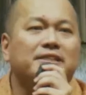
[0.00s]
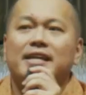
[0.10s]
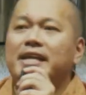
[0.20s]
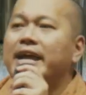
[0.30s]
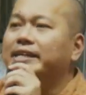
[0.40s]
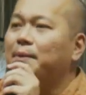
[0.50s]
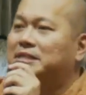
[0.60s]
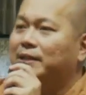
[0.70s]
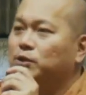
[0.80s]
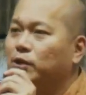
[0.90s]
naik dan bisa
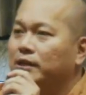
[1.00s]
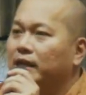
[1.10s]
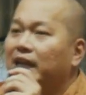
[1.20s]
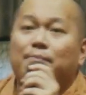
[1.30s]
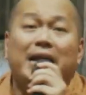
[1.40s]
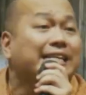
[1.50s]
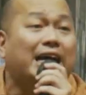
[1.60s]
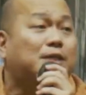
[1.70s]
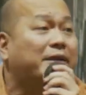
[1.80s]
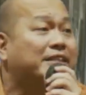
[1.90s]
turun. Iman
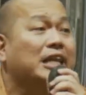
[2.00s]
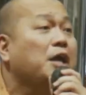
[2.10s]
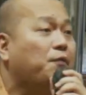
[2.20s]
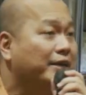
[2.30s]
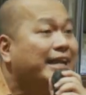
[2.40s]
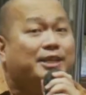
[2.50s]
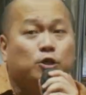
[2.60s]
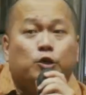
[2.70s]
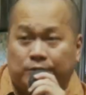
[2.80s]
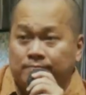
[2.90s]
gak seperti lift, naik
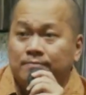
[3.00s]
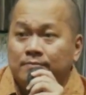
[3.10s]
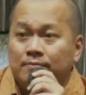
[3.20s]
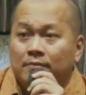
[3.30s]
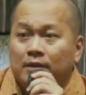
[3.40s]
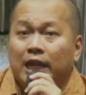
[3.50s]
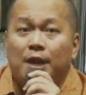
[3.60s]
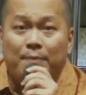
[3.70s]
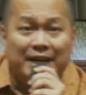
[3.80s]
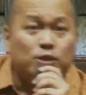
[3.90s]
turun. Iman itu